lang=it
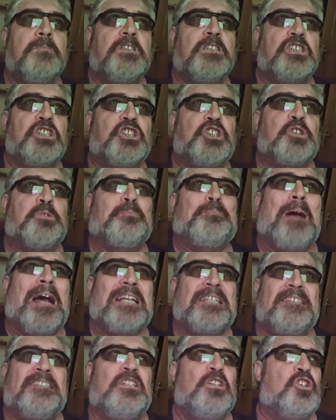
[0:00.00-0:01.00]
Che
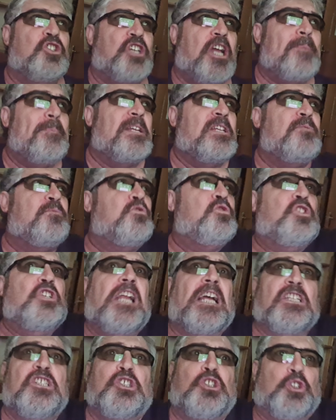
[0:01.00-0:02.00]
spastico, c'hai i piedi
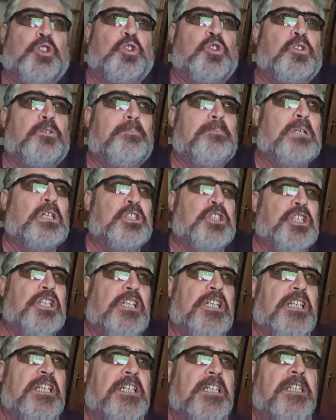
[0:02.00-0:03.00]
fucilati, sto
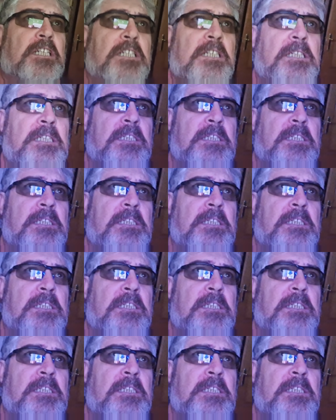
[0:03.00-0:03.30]
imbecille.